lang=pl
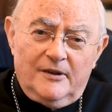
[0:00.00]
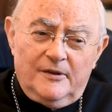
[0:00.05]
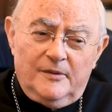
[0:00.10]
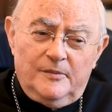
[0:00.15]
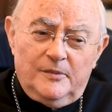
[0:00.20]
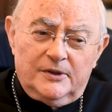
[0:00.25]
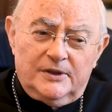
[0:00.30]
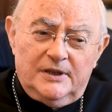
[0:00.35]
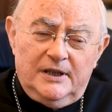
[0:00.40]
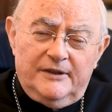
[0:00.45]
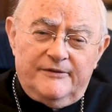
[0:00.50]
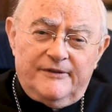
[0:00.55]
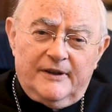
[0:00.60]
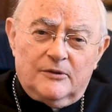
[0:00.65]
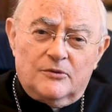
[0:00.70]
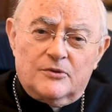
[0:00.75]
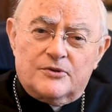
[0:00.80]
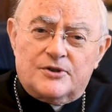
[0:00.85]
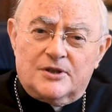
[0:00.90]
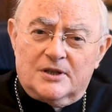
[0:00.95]
e,
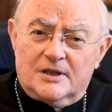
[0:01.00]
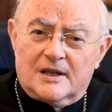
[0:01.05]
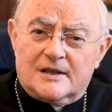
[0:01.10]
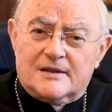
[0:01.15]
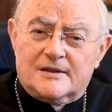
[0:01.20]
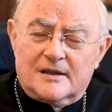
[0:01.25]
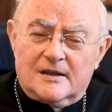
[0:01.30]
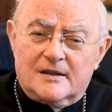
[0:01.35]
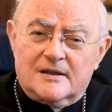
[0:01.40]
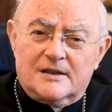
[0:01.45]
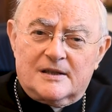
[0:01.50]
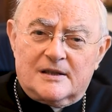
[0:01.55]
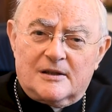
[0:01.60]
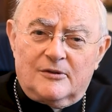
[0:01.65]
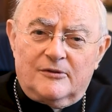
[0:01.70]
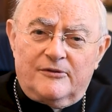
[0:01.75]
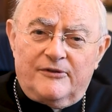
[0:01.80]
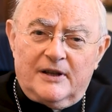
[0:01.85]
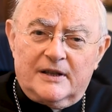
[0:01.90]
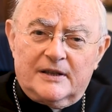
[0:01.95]
modlitwa uczy nas e,
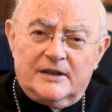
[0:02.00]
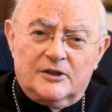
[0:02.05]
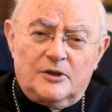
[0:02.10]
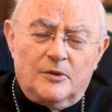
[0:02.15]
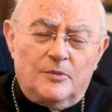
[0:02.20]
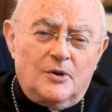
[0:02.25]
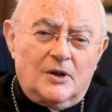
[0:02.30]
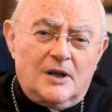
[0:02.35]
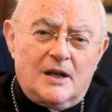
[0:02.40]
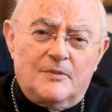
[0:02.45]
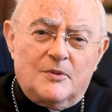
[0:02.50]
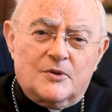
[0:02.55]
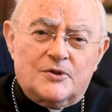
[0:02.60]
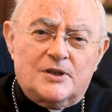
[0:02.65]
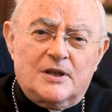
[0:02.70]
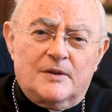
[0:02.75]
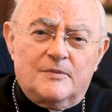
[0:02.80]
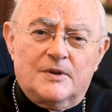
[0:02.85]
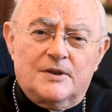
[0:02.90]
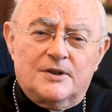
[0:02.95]
zaufania. Do Boga
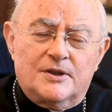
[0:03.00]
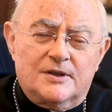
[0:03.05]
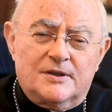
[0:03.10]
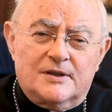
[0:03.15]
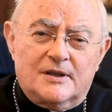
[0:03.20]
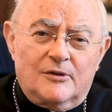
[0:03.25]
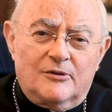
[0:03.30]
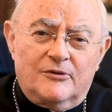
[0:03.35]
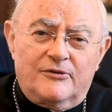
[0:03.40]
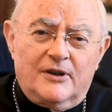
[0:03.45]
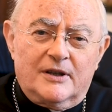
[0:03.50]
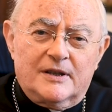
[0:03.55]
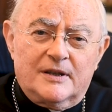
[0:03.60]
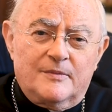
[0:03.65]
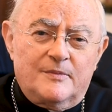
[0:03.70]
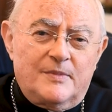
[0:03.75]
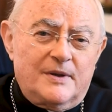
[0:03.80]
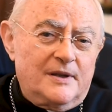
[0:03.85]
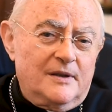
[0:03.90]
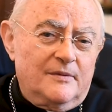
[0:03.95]
można mieć
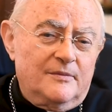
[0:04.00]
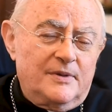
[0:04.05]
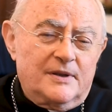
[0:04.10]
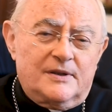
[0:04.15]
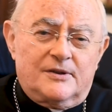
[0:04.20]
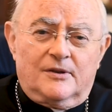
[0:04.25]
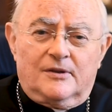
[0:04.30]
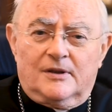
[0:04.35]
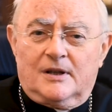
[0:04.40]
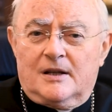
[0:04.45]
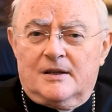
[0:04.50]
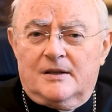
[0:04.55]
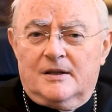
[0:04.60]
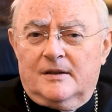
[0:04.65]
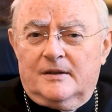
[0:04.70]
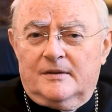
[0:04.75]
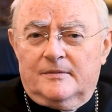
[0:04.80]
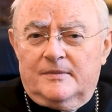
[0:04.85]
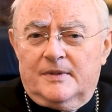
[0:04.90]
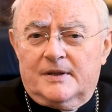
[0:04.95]
zaufanie bez, ograni
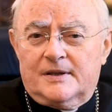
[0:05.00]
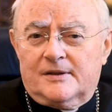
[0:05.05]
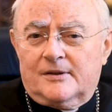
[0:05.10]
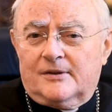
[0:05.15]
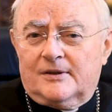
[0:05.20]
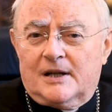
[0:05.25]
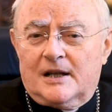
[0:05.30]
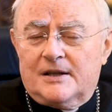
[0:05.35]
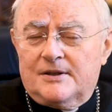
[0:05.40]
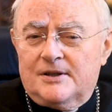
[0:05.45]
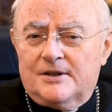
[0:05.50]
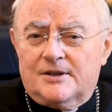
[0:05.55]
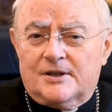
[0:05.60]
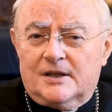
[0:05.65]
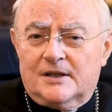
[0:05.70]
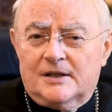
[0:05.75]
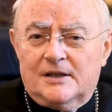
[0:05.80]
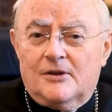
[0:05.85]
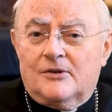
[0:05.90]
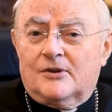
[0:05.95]
bez
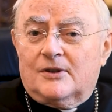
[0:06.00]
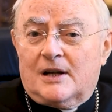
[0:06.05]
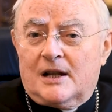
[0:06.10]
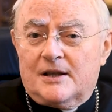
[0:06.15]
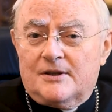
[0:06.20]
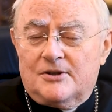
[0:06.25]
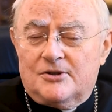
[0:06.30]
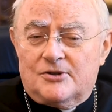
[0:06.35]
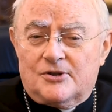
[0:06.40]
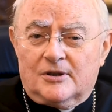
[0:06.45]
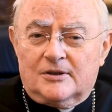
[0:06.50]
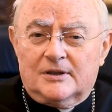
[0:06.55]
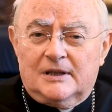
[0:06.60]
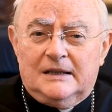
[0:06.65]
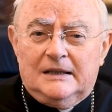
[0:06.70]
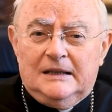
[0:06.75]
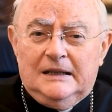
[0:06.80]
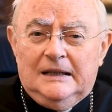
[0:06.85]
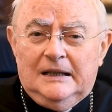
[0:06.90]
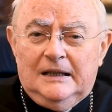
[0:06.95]
ograniczeń,
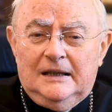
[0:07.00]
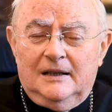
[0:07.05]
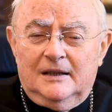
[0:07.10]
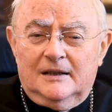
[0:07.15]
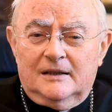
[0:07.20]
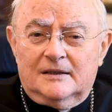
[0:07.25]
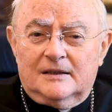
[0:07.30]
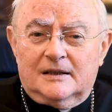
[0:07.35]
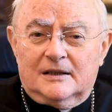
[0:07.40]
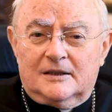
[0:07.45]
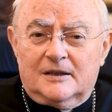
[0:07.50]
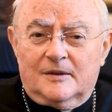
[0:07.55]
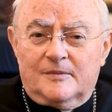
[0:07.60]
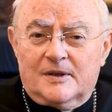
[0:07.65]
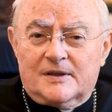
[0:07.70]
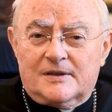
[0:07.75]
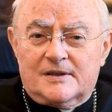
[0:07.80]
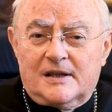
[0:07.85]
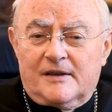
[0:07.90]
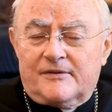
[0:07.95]
nieograniczone.
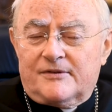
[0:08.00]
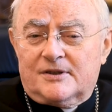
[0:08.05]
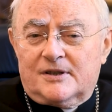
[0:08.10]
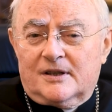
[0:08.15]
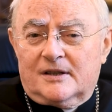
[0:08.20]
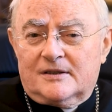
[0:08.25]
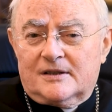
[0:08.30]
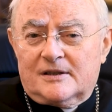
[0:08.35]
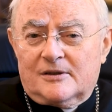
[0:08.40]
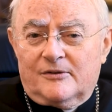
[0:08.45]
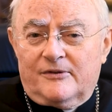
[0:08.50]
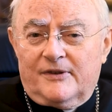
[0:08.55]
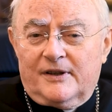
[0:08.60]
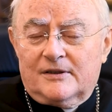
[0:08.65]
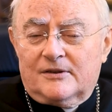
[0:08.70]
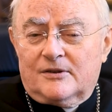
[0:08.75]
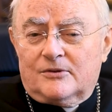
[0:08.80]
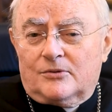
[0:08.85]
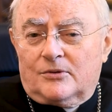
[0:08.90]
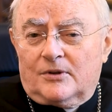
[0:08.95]
Natomiast zawsze
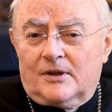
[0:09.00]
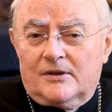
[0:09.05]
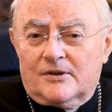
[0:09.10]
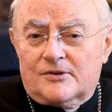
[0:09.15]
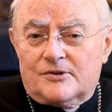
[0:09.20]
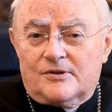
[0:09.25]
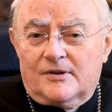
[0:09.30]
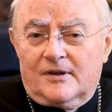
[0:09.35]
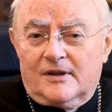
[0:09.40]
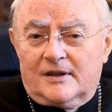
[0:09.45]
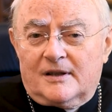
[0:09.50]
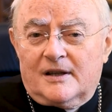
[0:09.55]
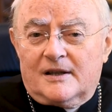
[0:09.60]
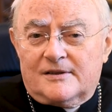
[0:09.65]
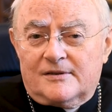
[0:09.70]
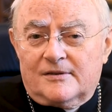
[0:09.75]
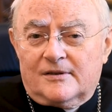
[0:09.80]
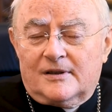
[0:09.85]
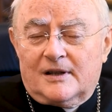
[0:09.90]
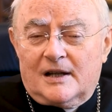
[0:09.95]
zaufanie do drugiego człowieka
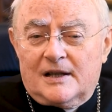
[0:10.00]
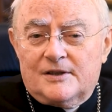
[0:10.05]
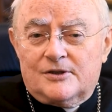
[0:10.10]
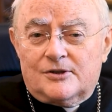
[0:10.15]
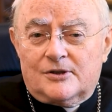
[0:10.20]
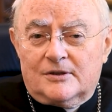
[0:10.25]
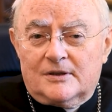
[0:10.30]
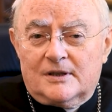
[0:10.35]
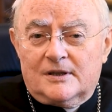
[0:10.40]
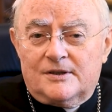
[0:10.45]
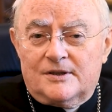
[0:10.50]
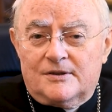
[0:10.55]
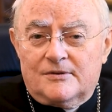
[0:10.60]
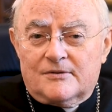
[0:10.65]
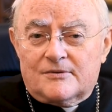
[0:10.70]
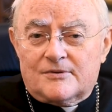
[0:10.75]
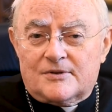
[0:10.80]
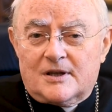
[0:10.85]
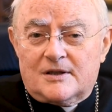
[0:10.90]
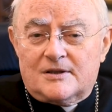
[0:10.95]
jest ograniczone
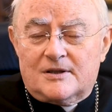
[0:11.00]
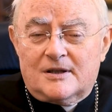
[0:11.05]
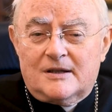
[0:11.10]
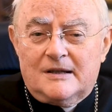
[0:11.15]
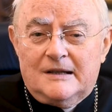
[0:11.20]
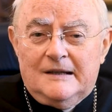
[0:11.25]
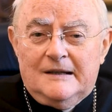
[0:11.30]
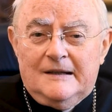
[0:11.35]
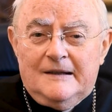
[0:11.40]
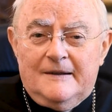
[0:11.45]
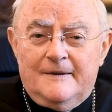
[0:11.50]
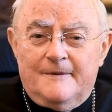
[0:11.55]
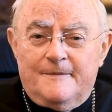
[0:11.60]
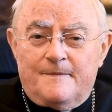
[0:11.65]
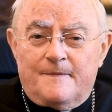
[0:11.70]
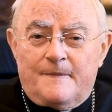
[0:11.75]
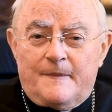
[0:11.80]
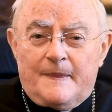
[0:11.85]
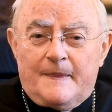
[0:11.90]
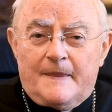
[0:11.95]
siłą rzeczy
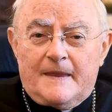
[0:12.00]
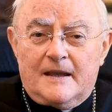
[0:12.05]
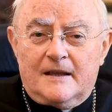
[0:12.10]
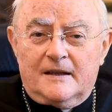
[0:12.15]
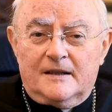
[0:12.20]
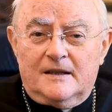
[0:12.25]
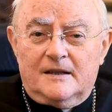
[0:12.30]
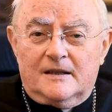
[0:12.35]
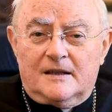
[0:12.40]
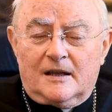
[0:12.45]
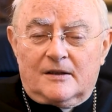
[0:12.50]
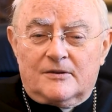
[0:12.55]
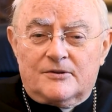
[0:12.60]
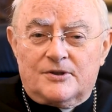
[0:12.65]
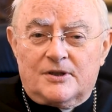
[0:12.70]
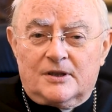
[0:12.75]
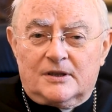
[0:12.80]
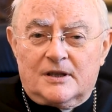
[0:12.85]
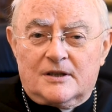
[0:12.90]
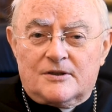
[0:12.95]
mm, i tego
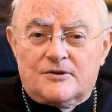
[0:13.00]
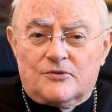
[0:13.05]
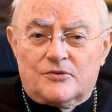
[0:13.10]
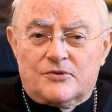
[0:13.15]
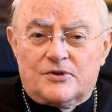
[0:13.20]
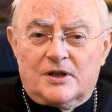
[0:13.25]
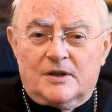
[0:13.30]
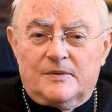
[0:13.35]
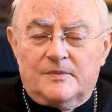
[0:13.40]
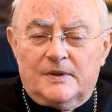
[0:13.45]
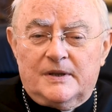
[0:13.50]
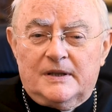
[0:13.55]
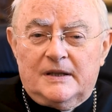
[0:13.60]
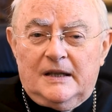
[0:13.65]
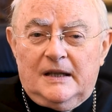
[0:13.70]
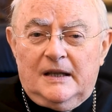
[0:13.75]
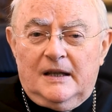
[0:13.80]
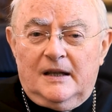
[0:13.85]
się też uczymy.